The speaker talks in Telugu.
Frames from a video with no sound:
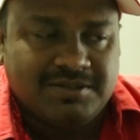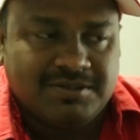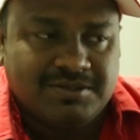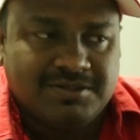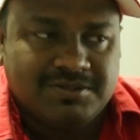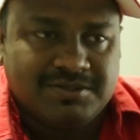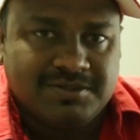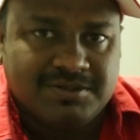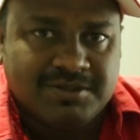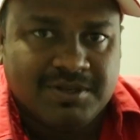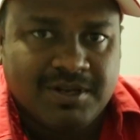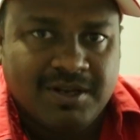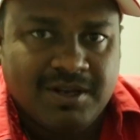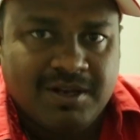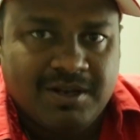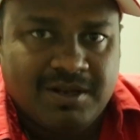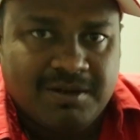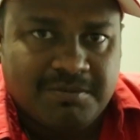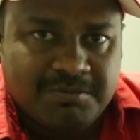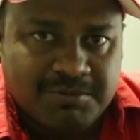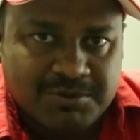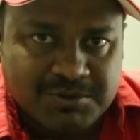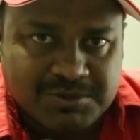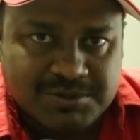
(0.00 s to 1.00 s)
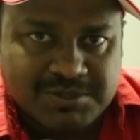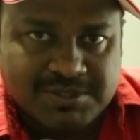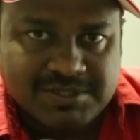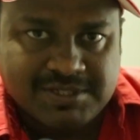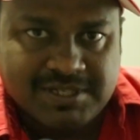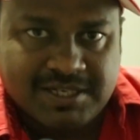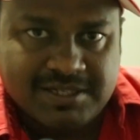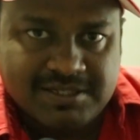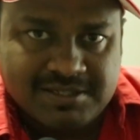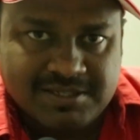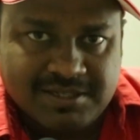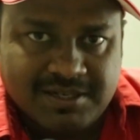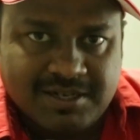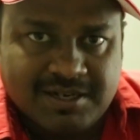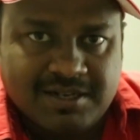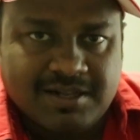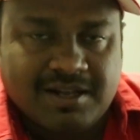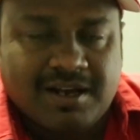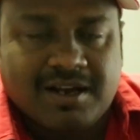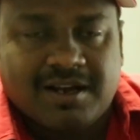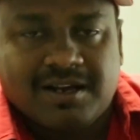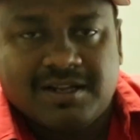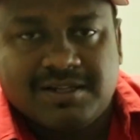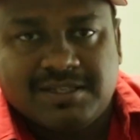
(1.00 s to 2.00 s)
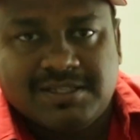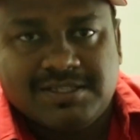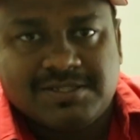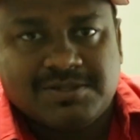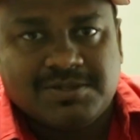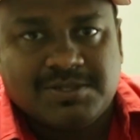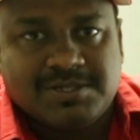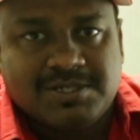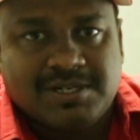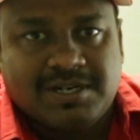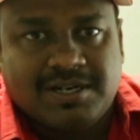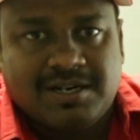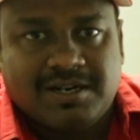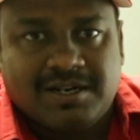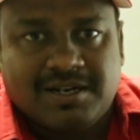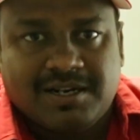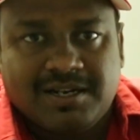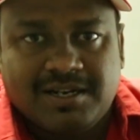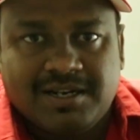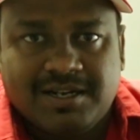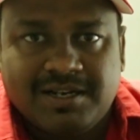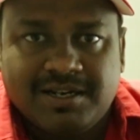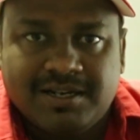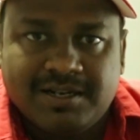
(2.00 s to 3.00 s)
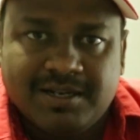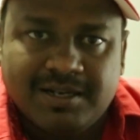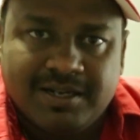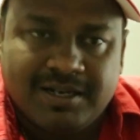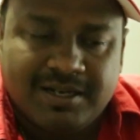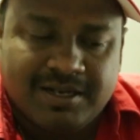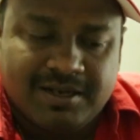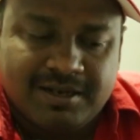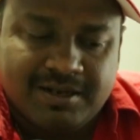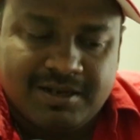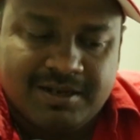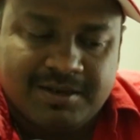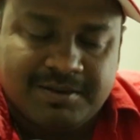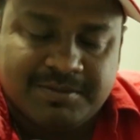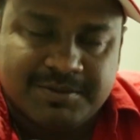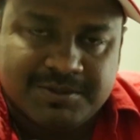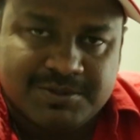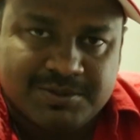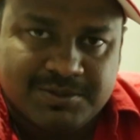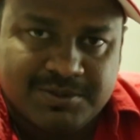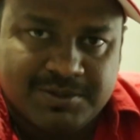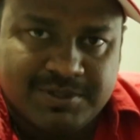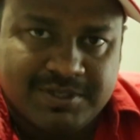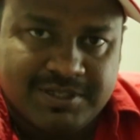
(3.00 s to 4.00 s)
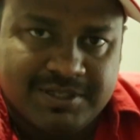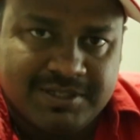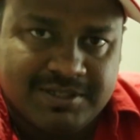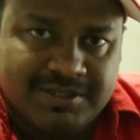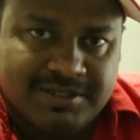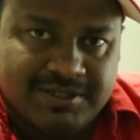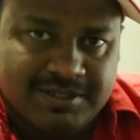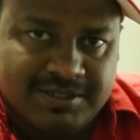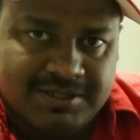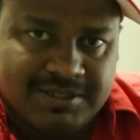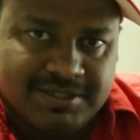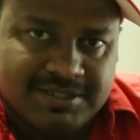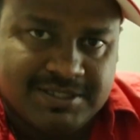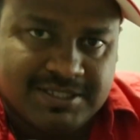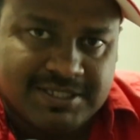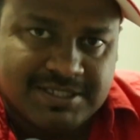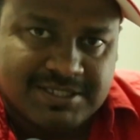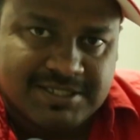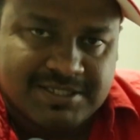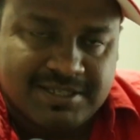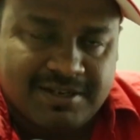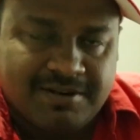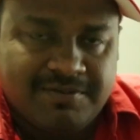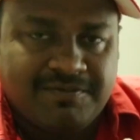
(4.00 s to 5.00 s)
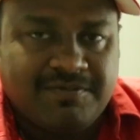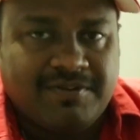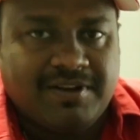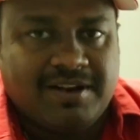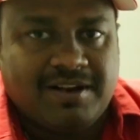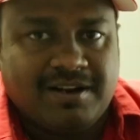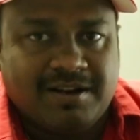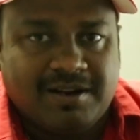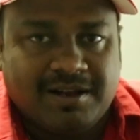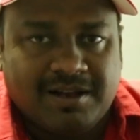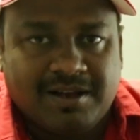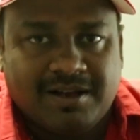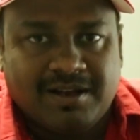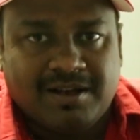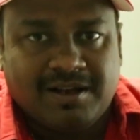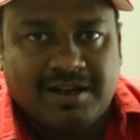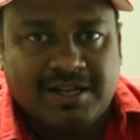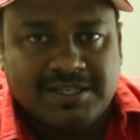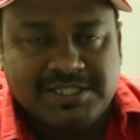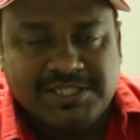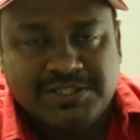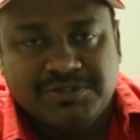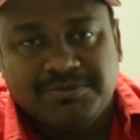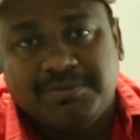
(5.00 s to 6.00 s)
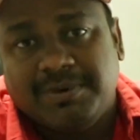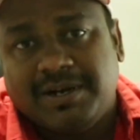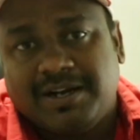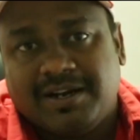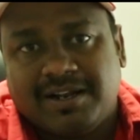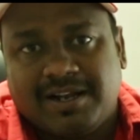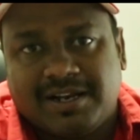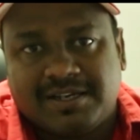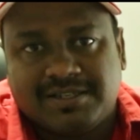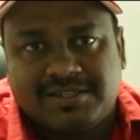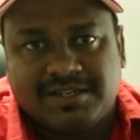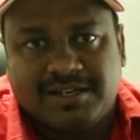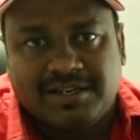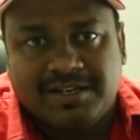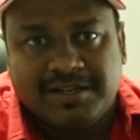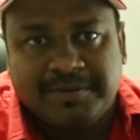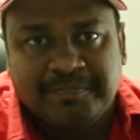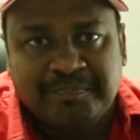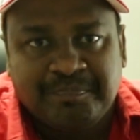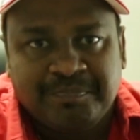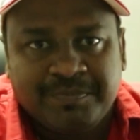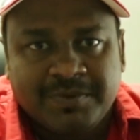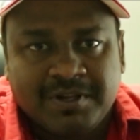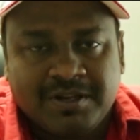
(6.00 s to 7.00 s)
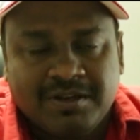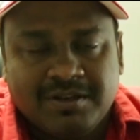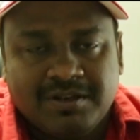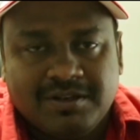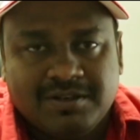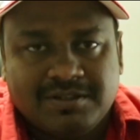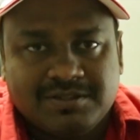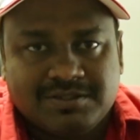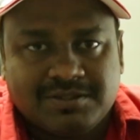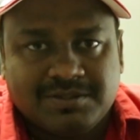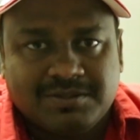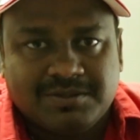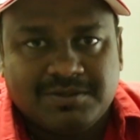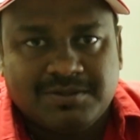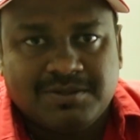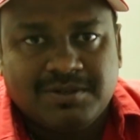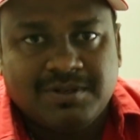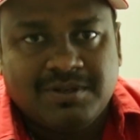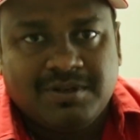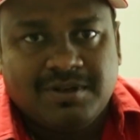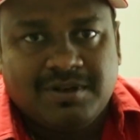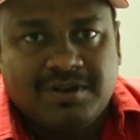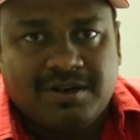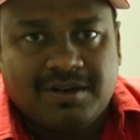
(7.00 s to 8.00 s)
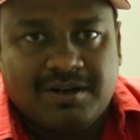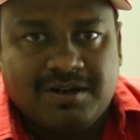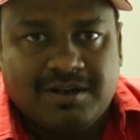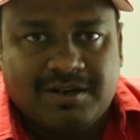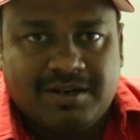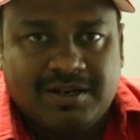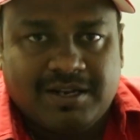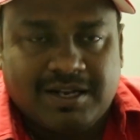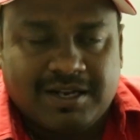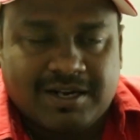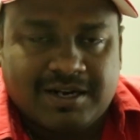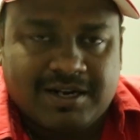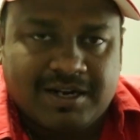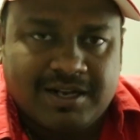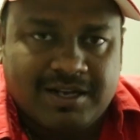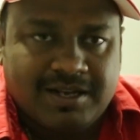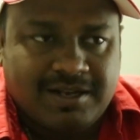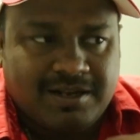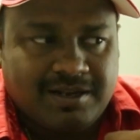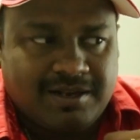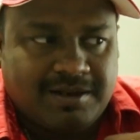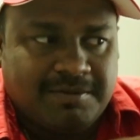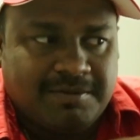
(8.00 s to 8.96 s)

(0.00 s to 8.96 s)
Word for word: ఈరోజు మోస్ట్ సెన్సార్ దాకా తీసుకొచ్చాడంటే సో దిస్ ఇట్ సెల్ఫ్ అన్ అచీవ్మెంట్ యాక్చువల్లీ సో నేను ఇక్కడే